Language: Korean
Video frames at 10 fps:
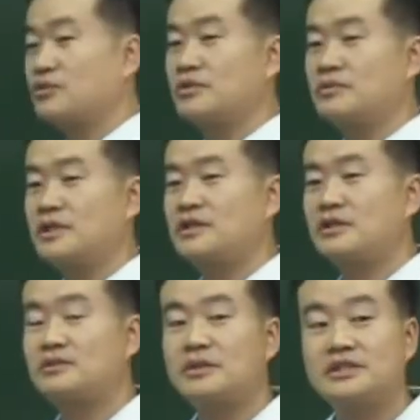돈을 빌릴
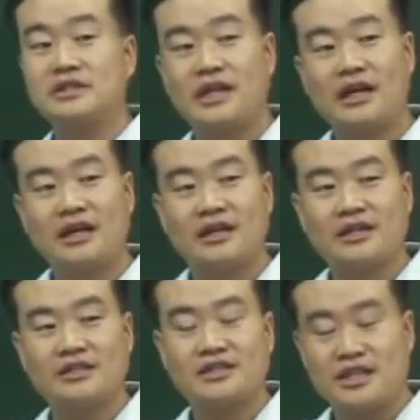때는 뭘 써라?
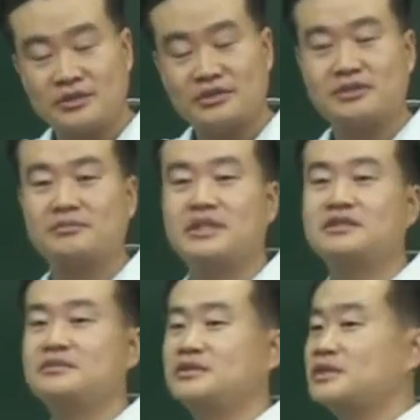차용증만
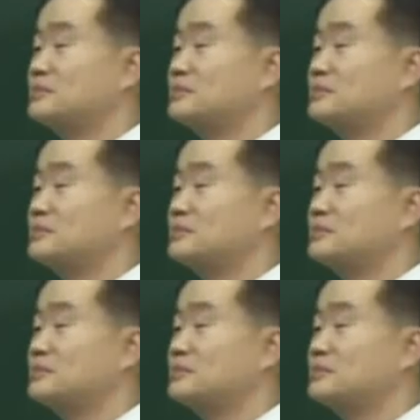쓰면